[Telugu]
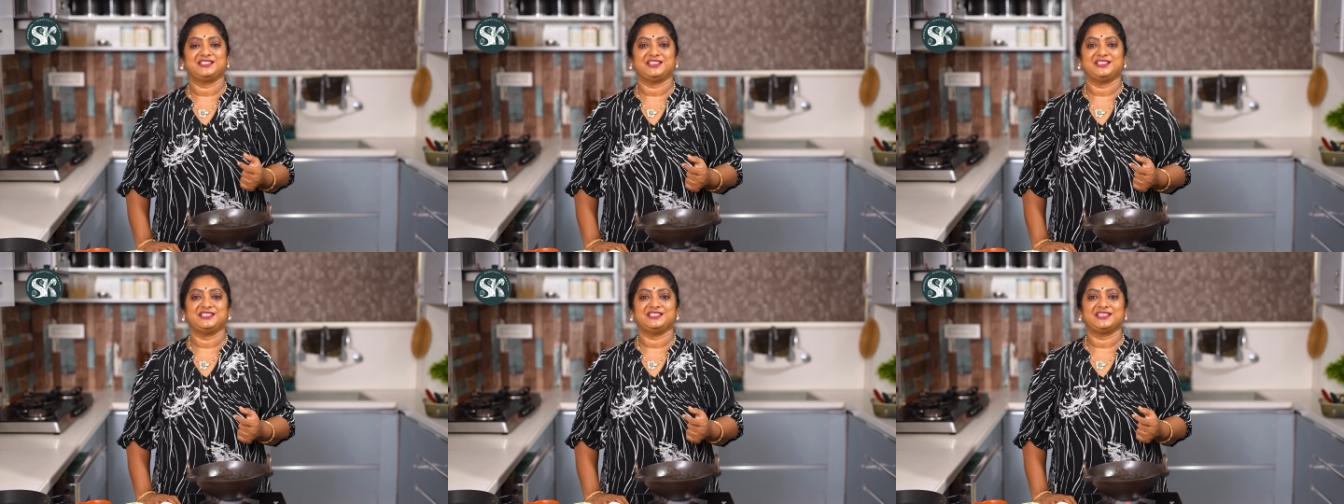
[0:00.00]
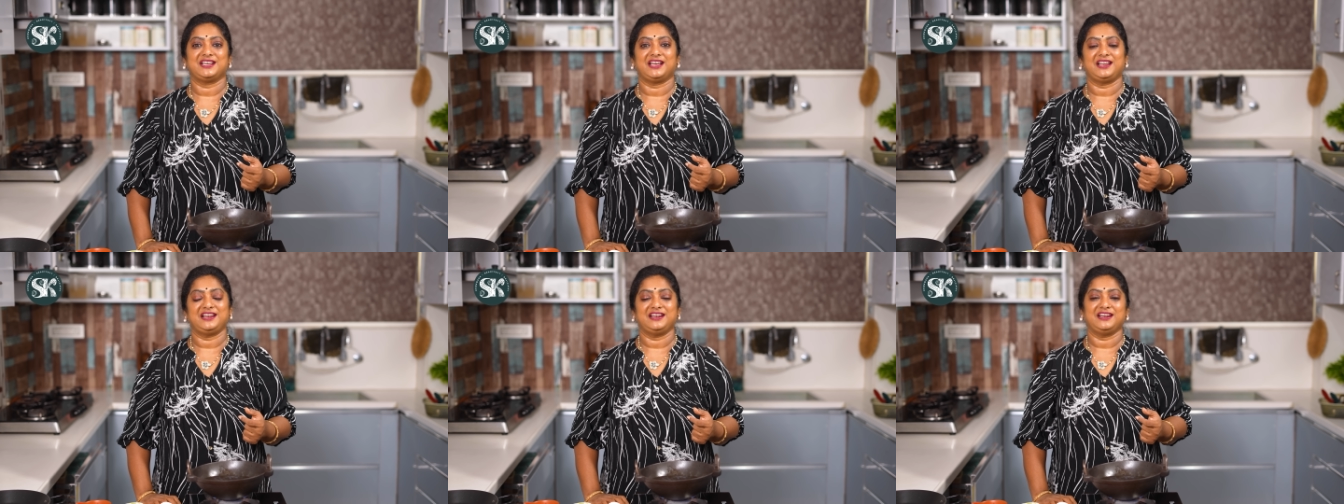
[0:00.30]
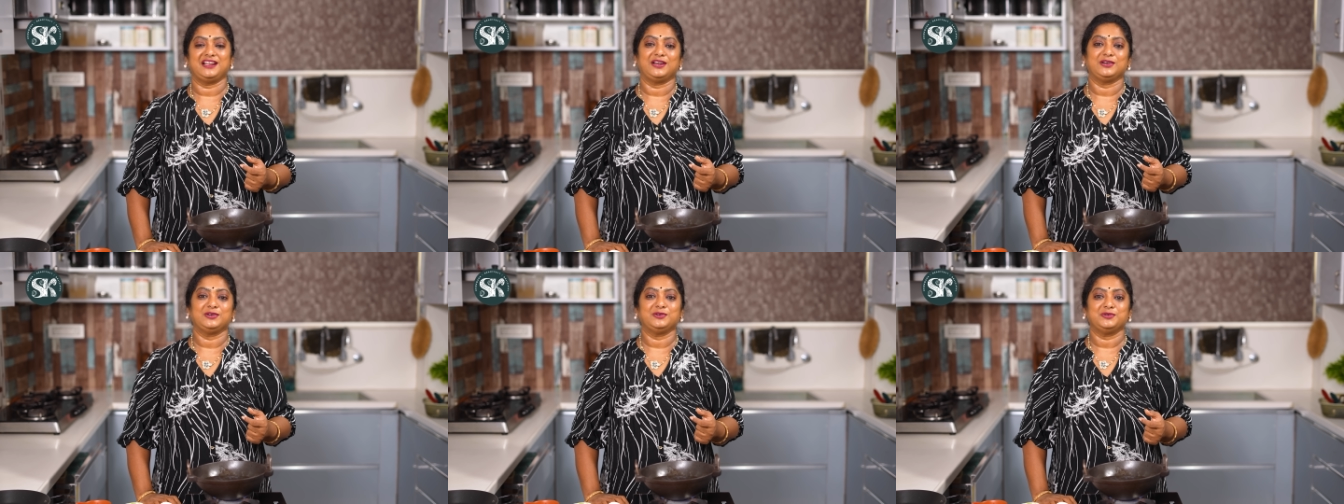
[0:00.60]
చేంజ్
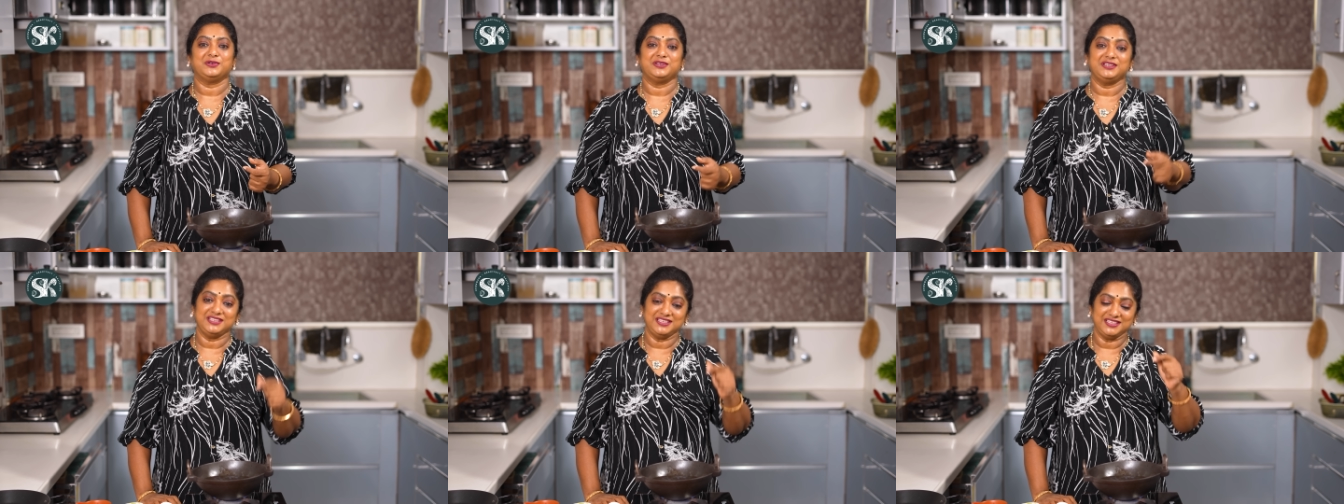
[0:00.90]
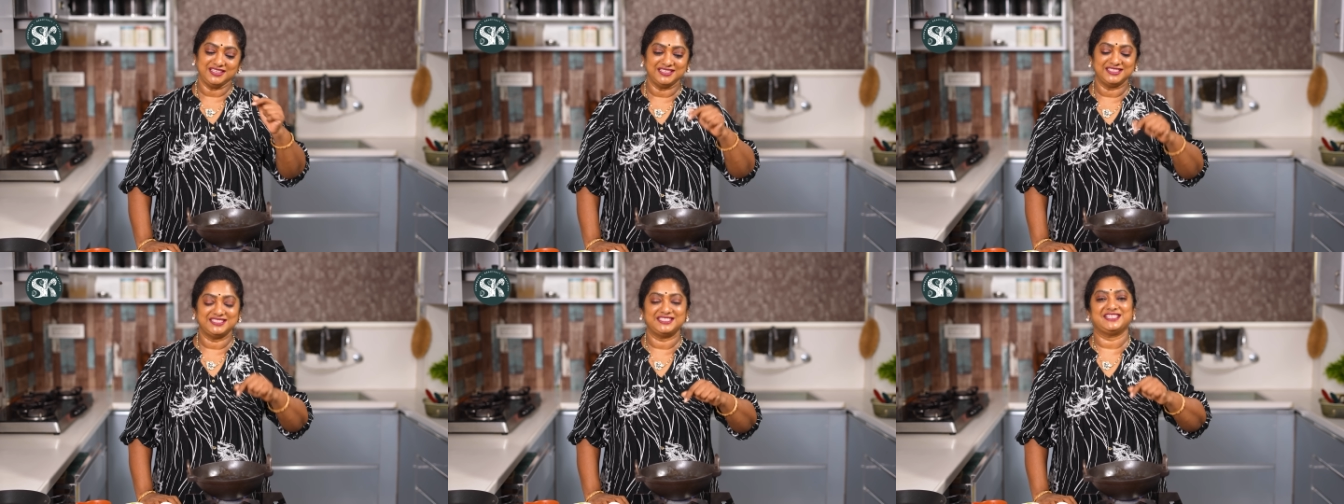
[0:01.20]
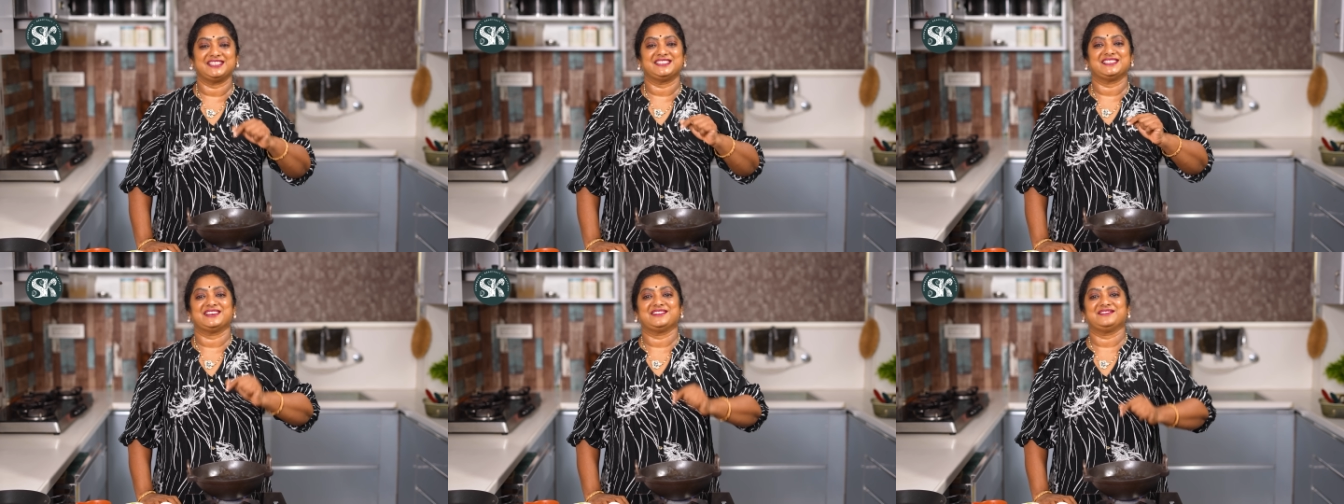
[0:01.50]
చేయాలని అనుకొని
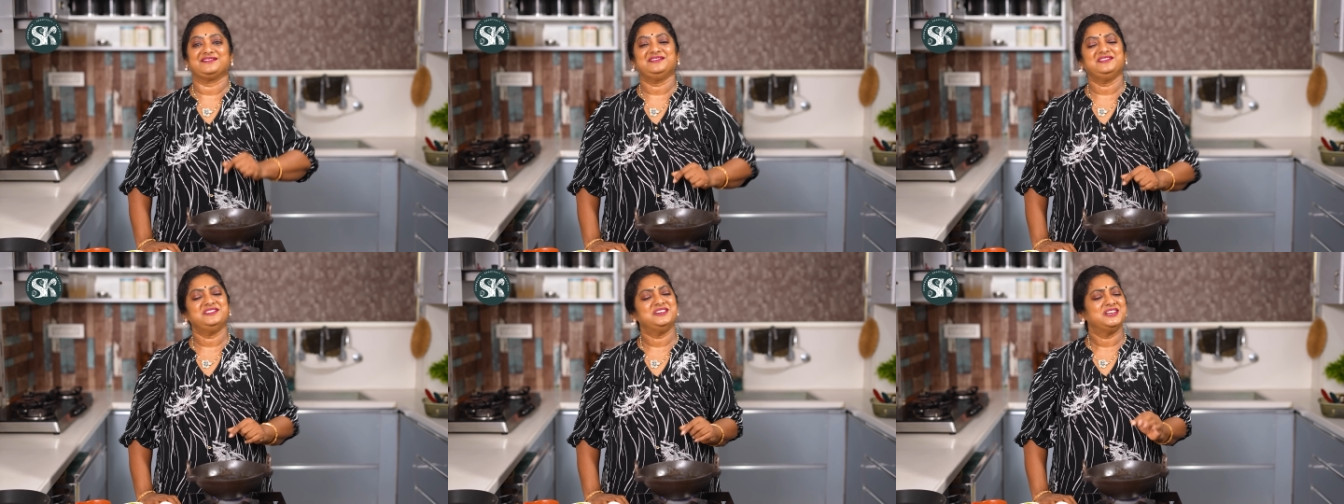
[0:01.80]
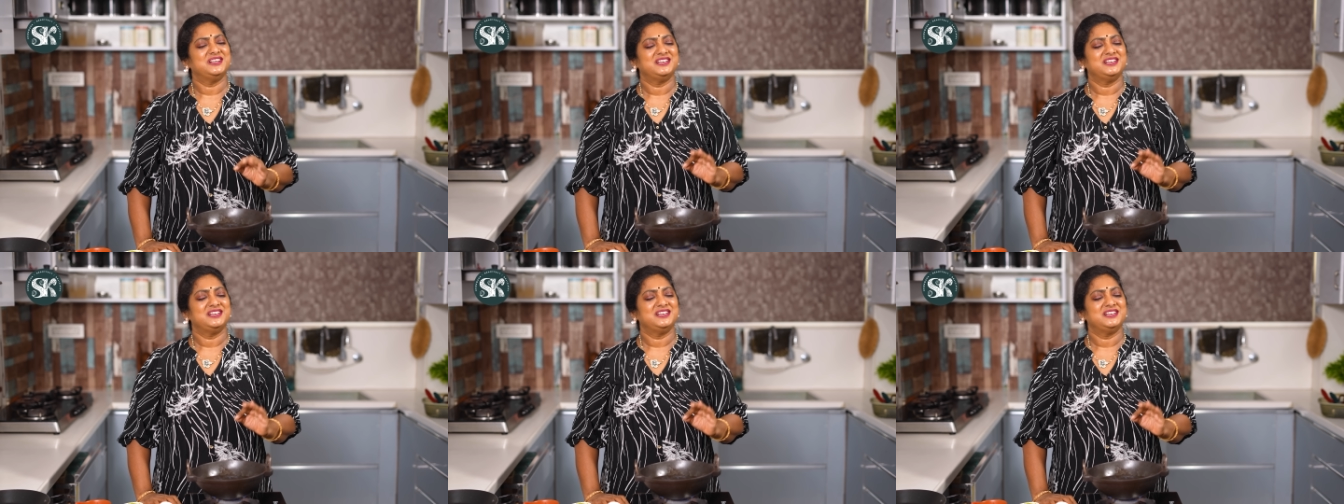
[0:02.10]
చేశాను